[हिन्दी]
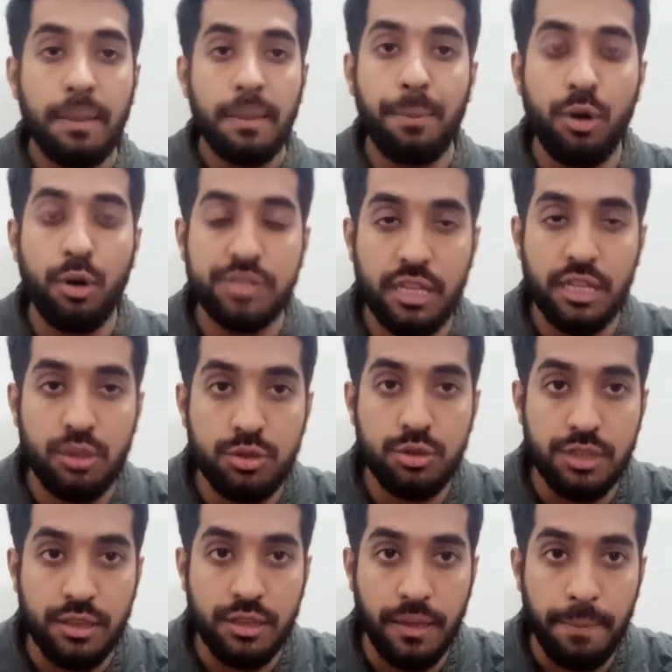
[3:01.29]
बहुत ज़्यादा हो
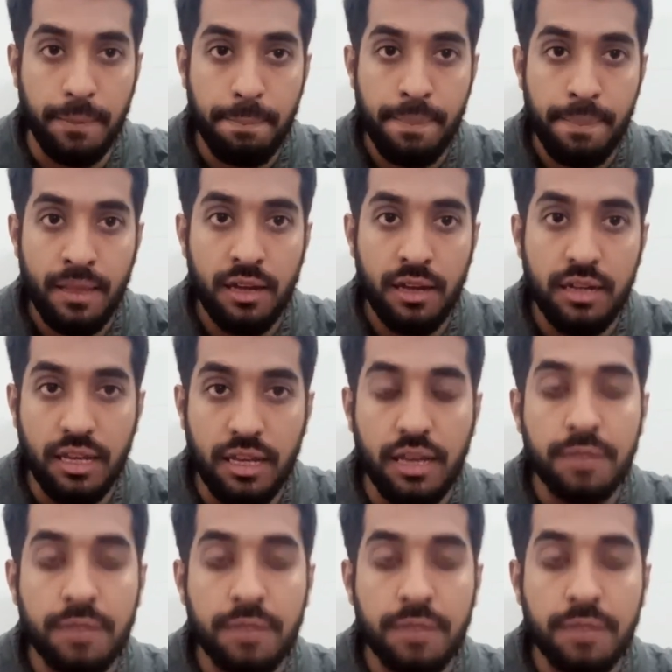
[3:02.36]
सकते हैं ठीक है